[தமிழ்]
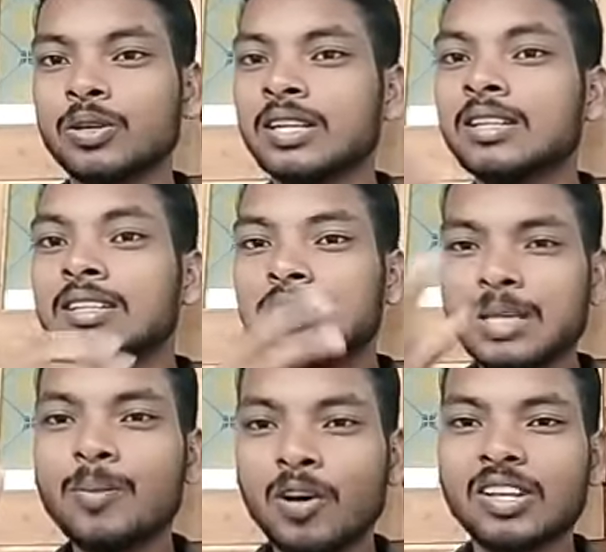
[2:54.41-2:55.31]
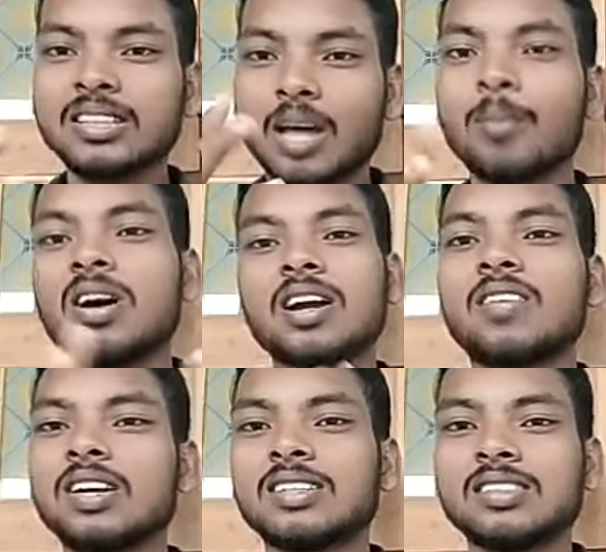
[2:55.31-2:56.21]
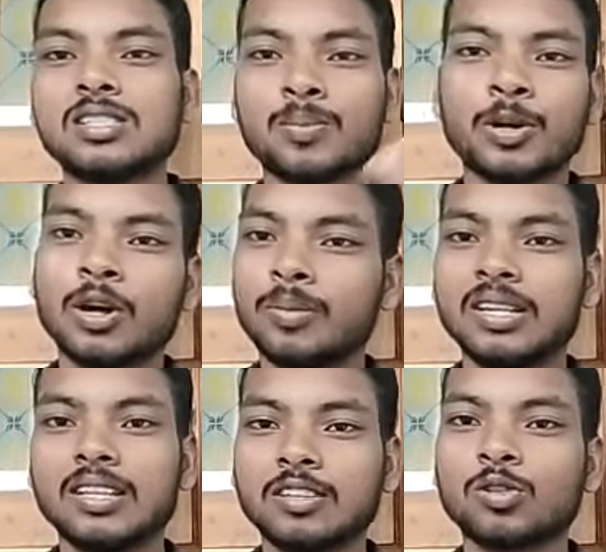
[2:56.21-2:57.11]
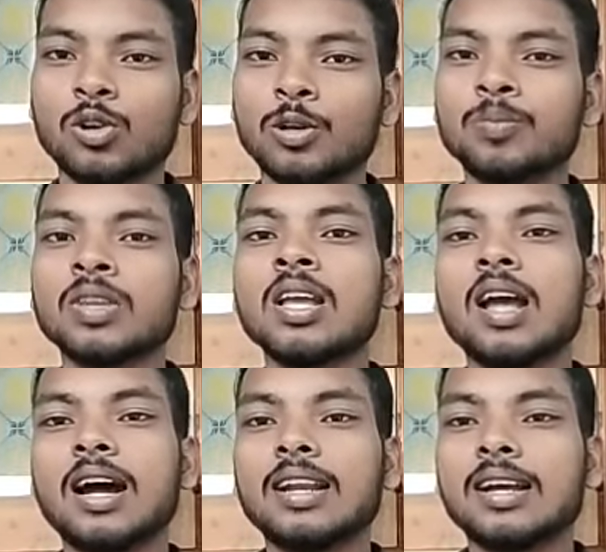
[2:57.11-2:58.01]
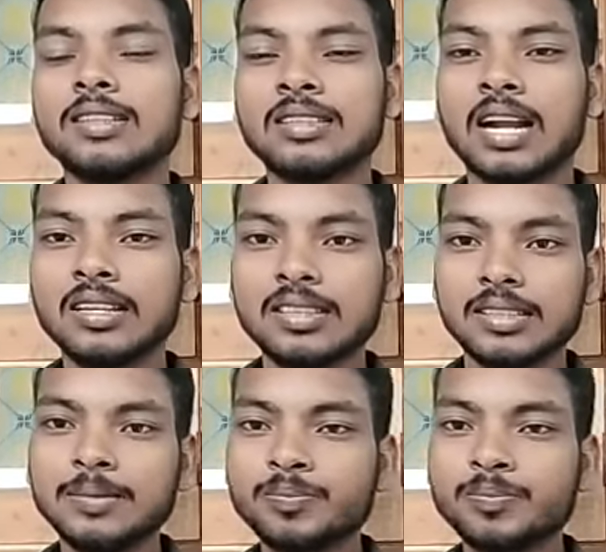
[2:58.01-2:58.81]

ஒரு தீபாவளி தமாக்காவா இருந்துச்சு படம் அப்படின்னு தான் சொல்லணும் அண்ட் அடுத்தது